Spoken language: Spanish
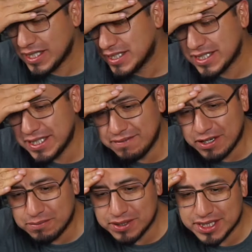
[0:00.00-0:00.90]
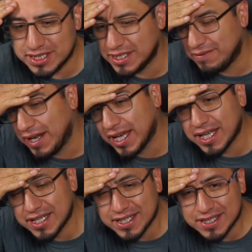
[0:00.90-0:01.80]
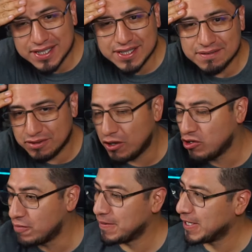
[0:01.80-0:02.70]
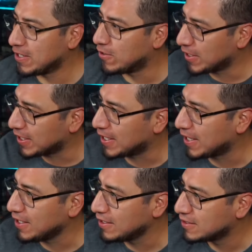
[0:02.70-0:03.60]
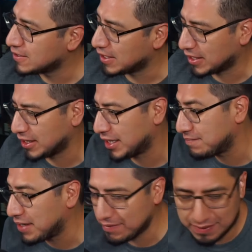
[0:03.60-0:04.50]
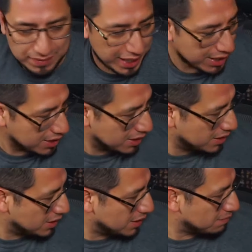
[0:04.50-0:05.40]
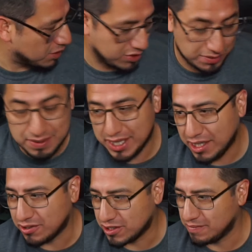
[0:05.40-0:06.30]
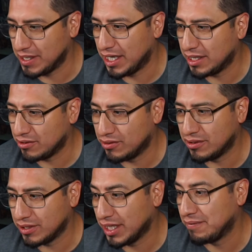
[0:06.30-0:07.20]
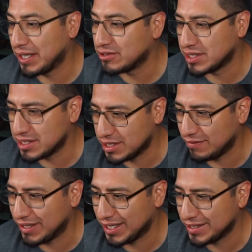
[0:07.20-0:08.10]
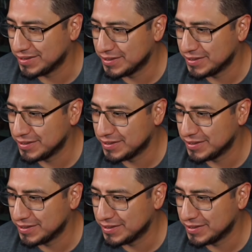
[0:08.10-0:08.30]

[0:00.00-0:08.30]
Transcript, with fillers: Dice, sí, vengo muy sensible. No, no me dijo de qué, de qué tema iba a hablar. Pero sí me dijo, sí me adelantó, oye, vengo sensible.